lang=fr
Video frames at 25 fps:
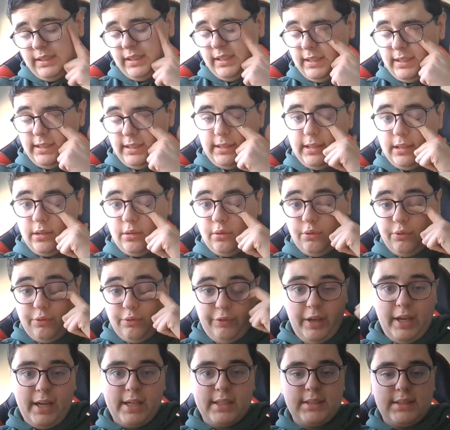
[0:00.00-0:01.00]
et
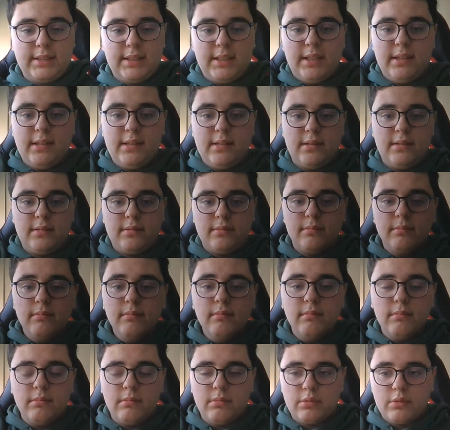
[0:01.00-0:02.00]
découverte.
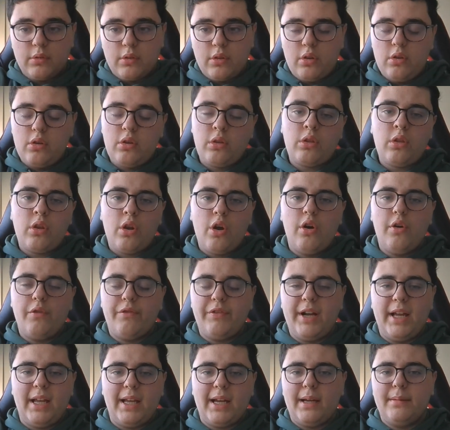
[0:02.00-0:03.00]

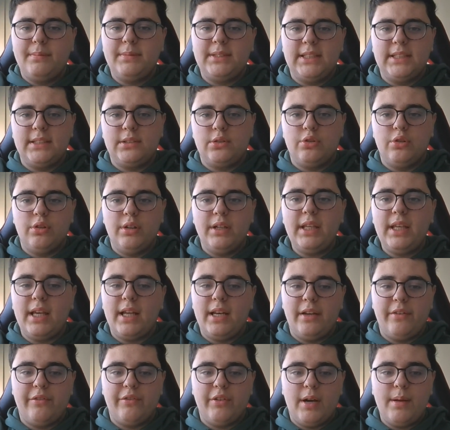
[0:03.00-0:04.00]
Enfin, RMC Story,
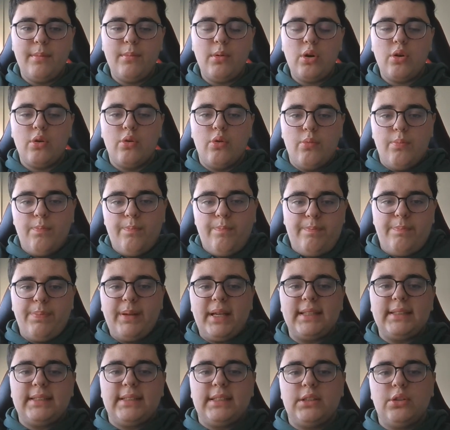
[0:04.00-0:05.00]
elle est vraiment euh,
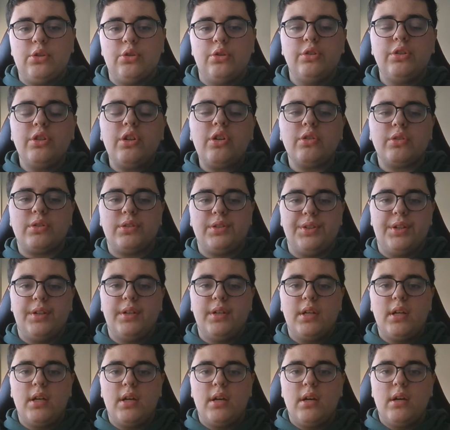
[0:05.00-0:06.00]
passionnante.
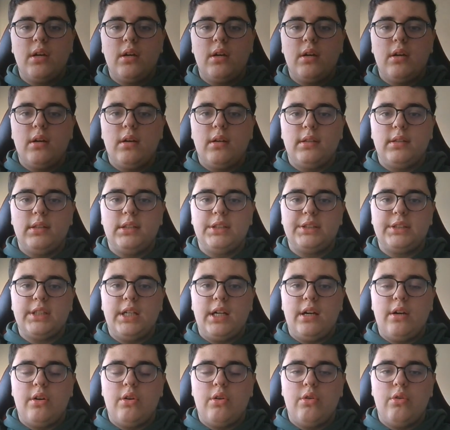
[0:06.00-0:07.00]

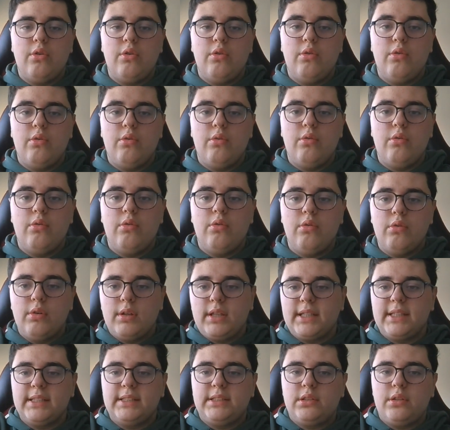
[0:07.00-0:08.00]
Déjà,
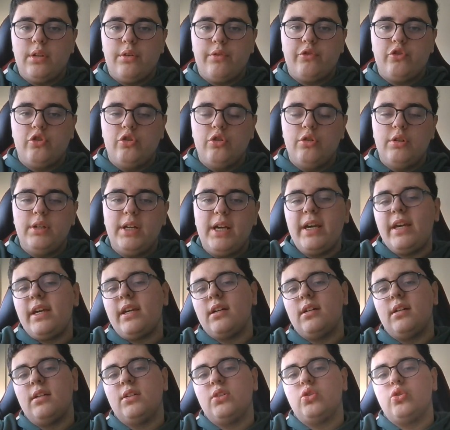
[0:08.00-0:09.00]
Christophe
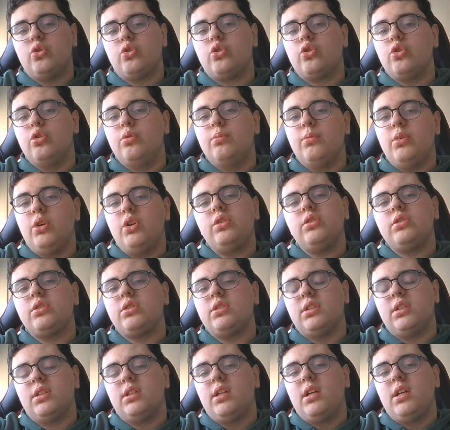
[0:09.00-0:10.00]
Delay aux
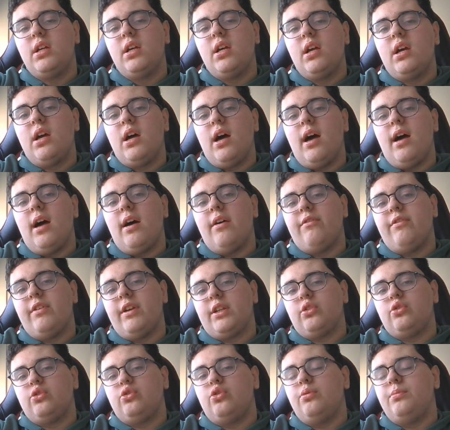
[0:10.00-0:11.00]
commandes,
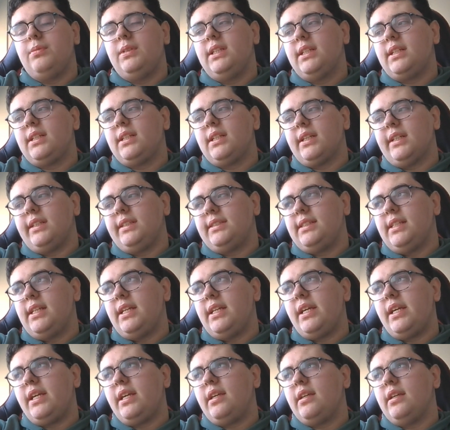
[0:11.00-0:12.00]
avec Dominique
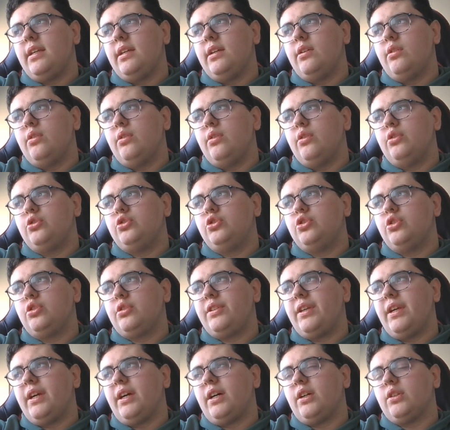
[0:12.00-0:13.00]
Rizet et euh,
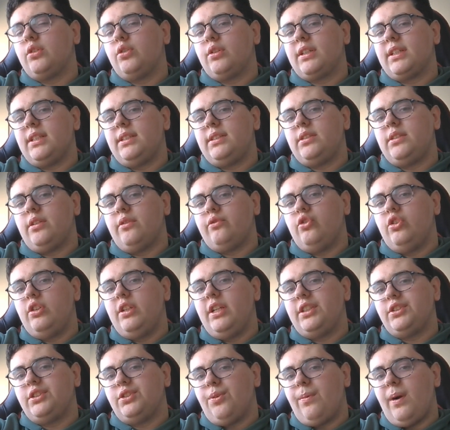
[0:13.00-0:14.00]
Joker de Christophe
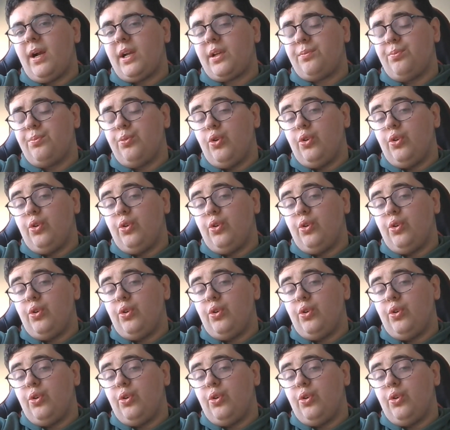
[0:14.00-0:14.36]
Delay, Jean-Marc